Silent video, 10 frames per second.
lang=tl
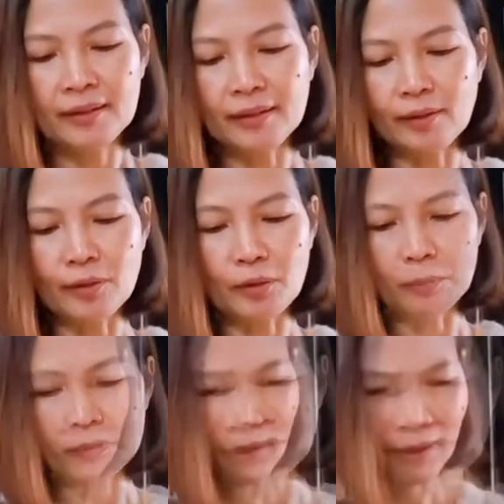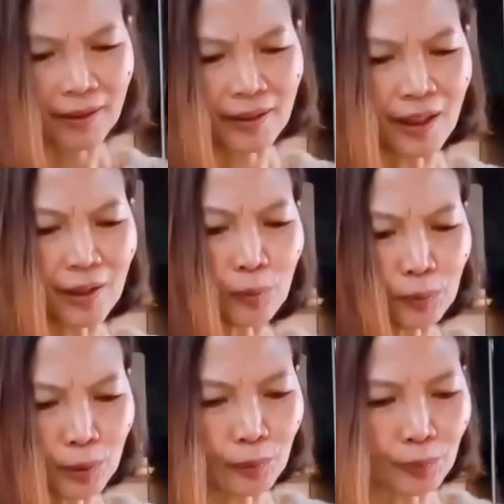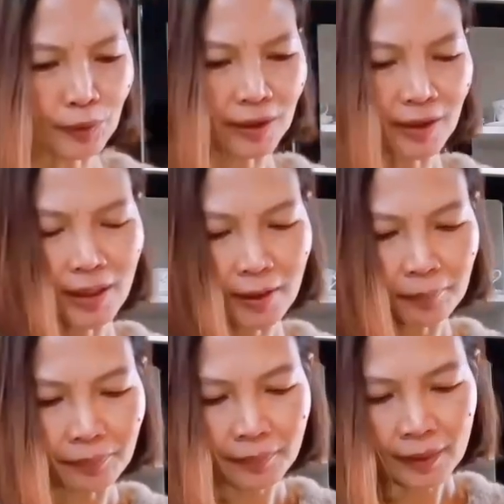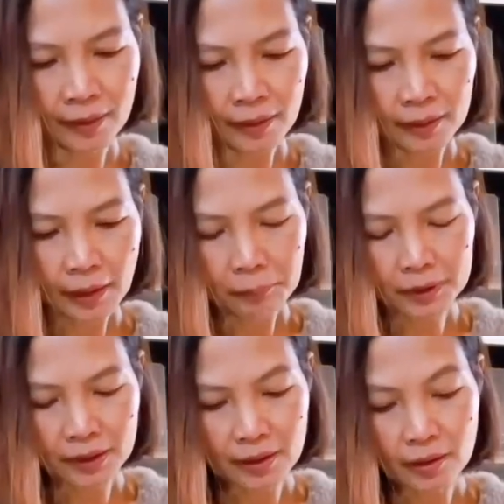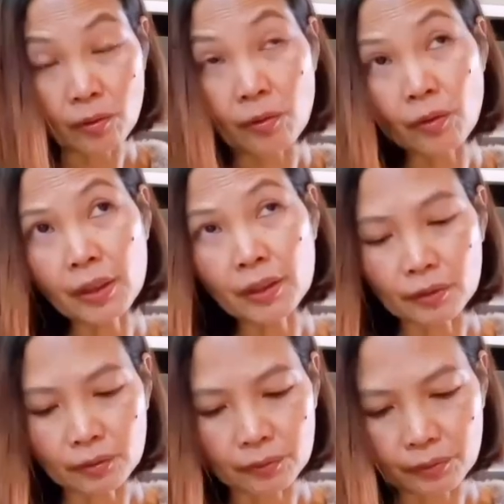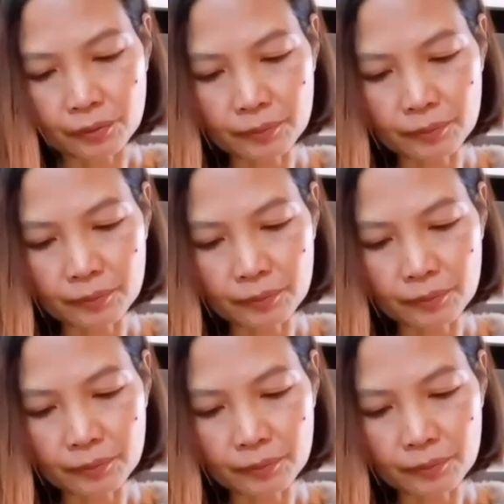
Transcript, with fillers: ng gloves. Nagkalukot-lukot. Yan. Tapos tingin ko, okay na to.